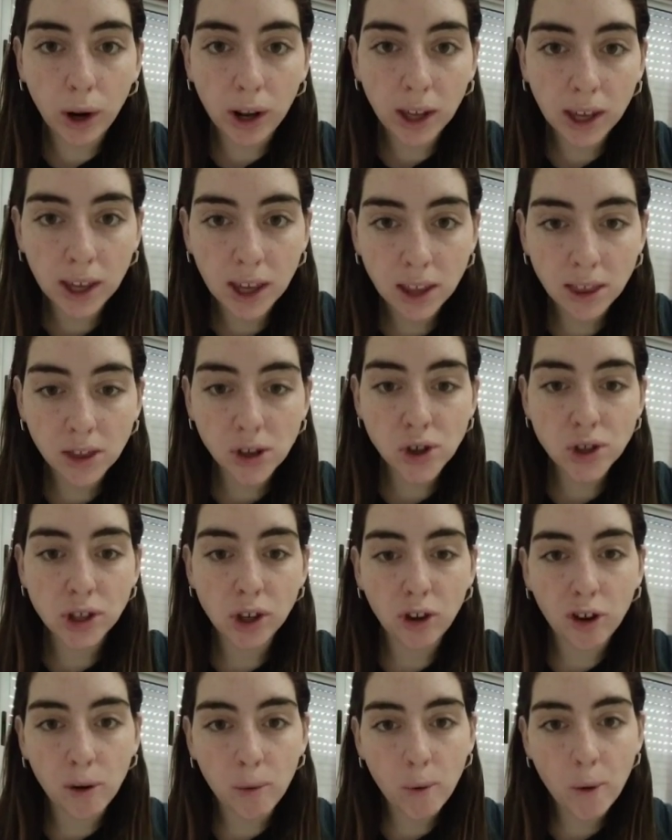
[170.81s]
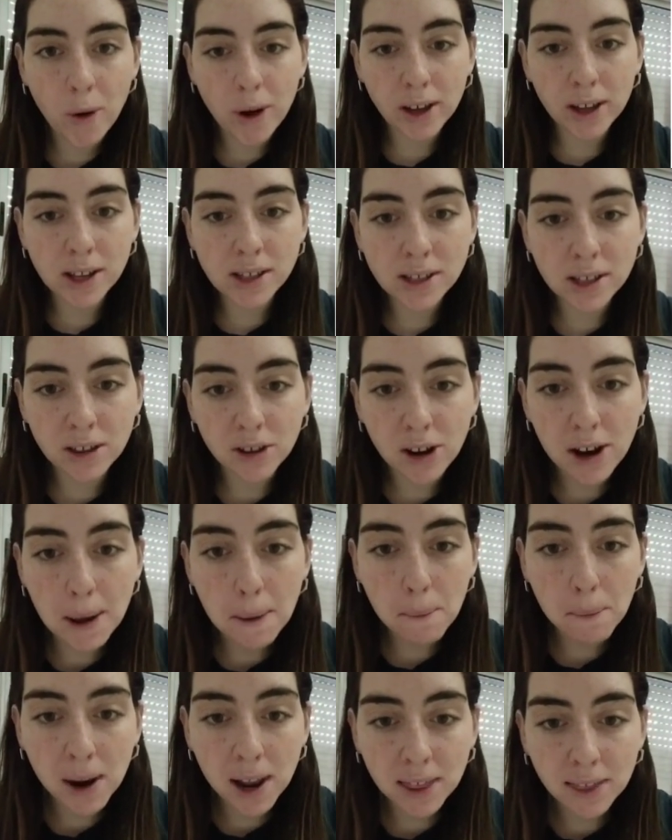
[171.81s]
registros y cómo van creciendo
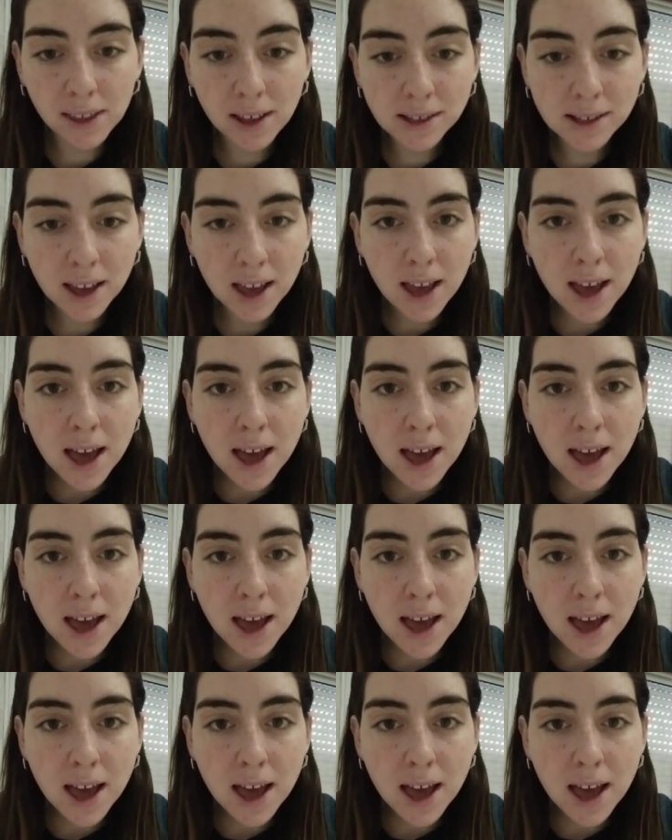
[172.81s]
las plantas